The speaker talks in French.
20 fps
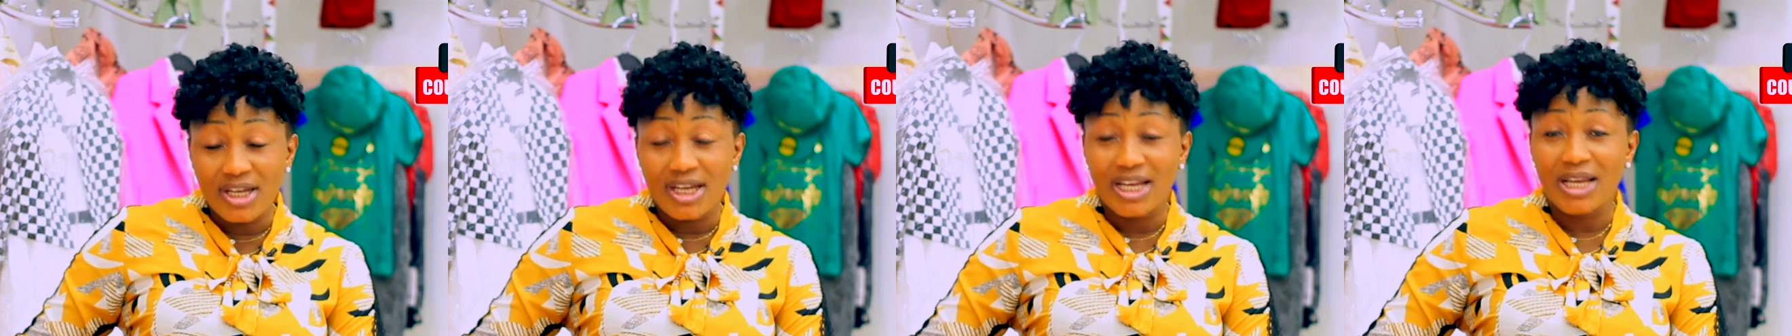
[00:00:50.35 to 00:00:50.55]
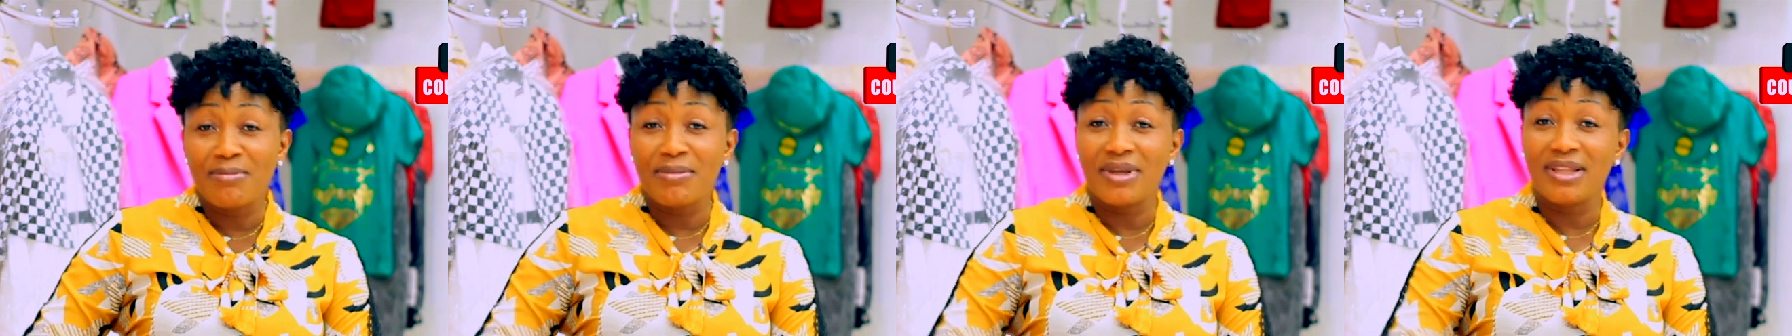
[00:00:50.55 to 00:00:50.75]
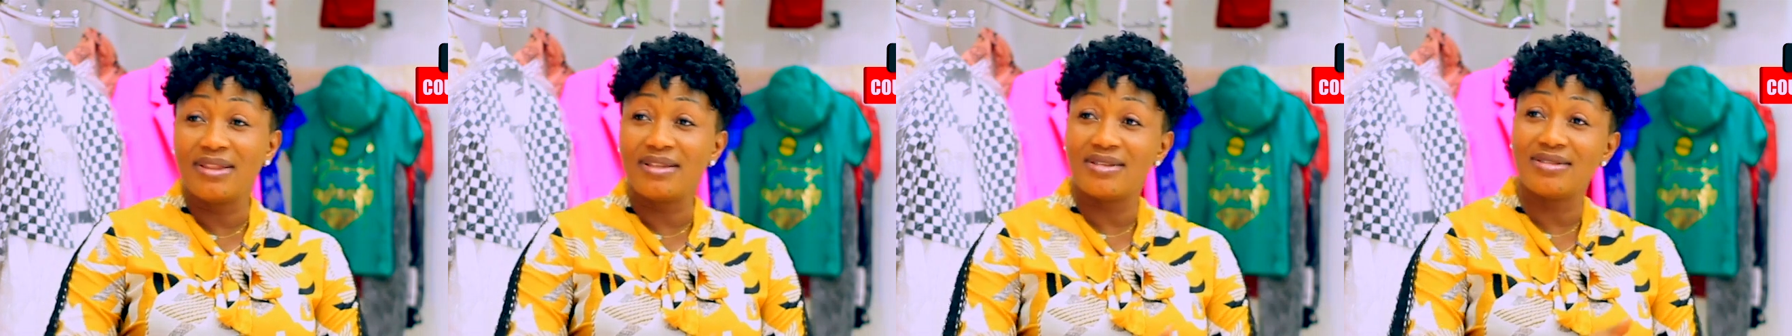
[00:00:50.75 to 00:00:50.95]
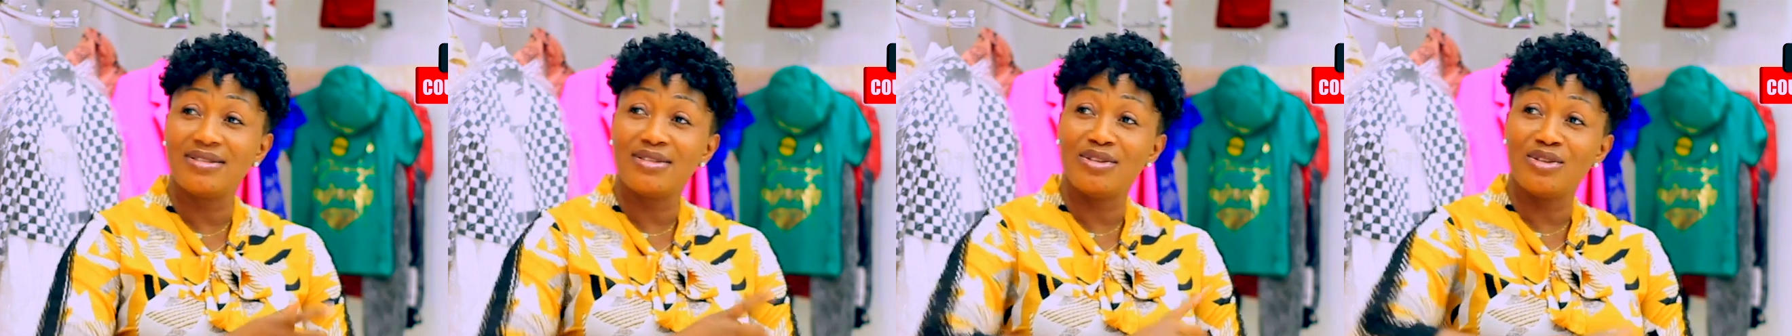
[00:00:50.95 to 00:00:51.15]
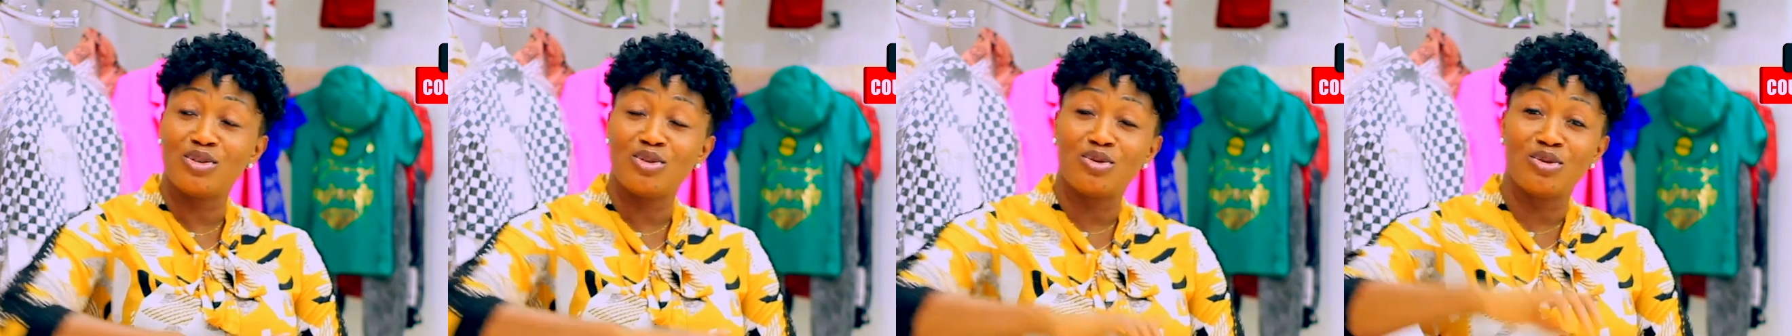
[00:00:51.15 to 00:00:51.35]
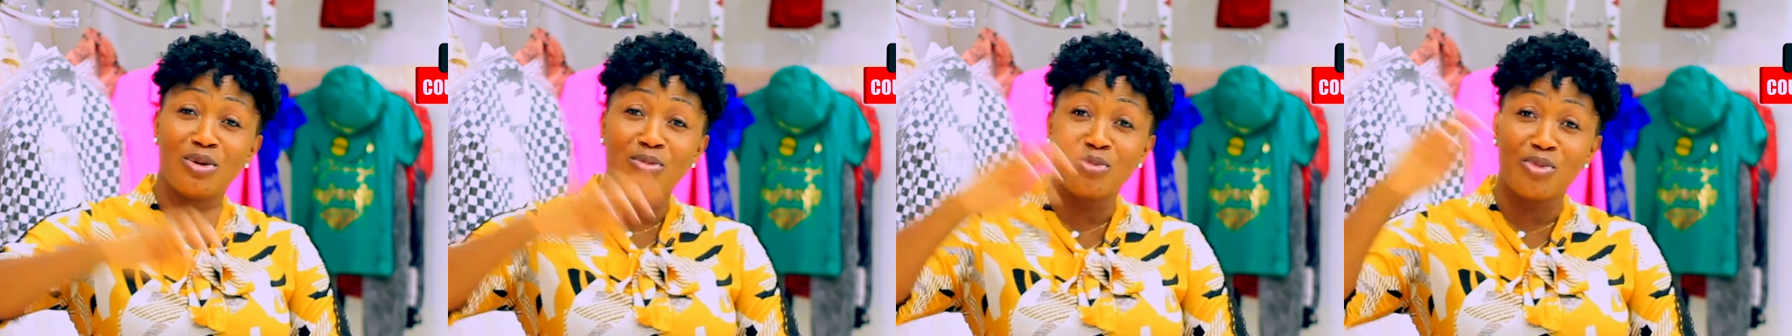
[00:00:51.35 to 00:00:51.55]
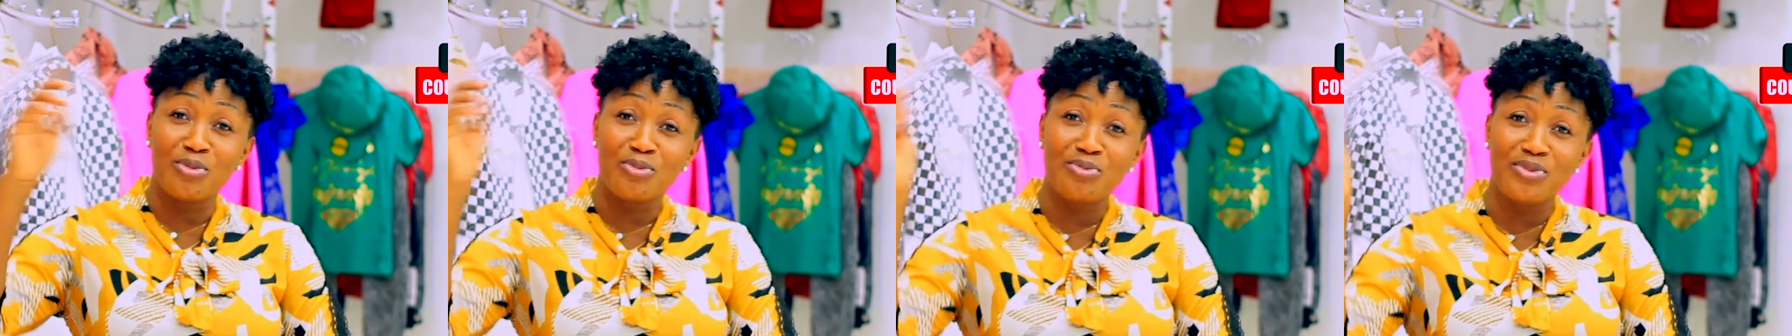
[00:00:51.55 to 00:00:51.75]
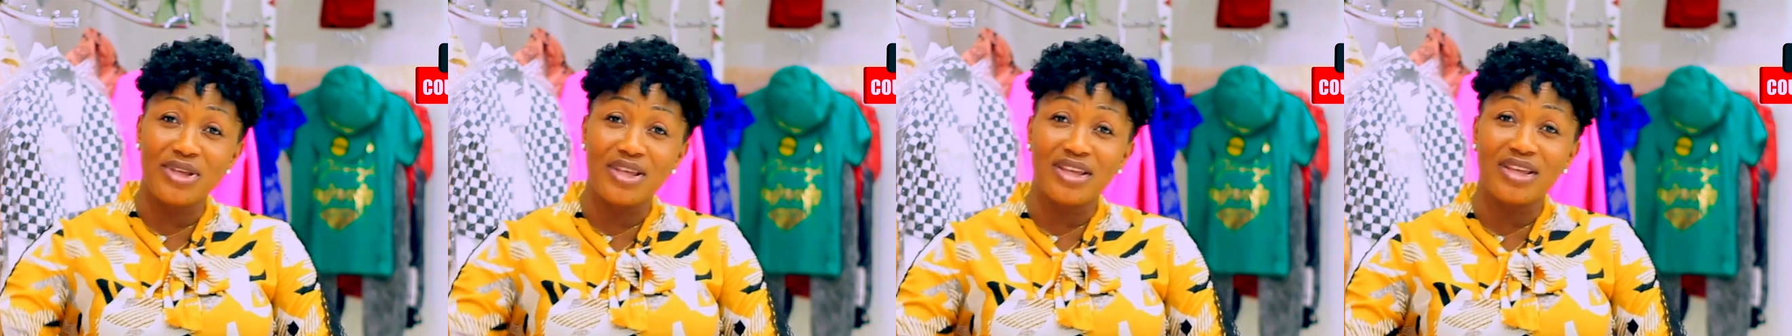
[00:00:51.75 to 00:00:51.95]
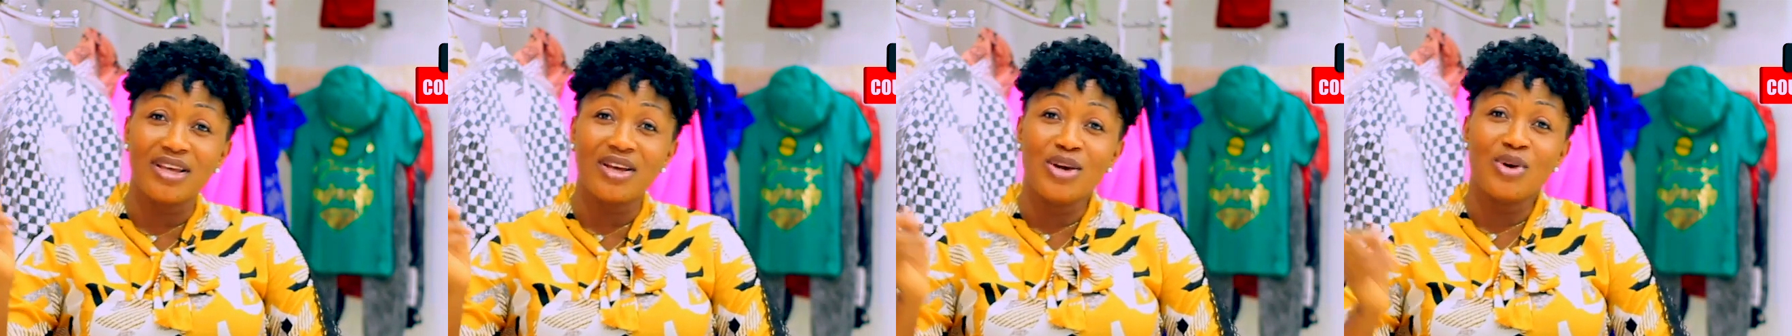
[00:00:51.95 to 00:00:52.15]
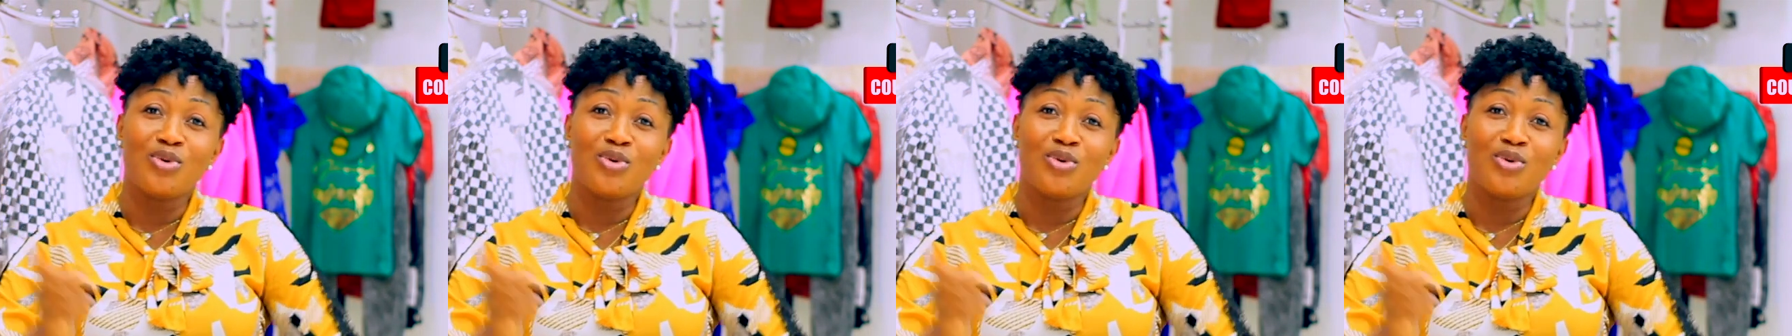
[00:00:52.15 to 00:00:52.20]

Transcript: que mes danser, sur mon pied,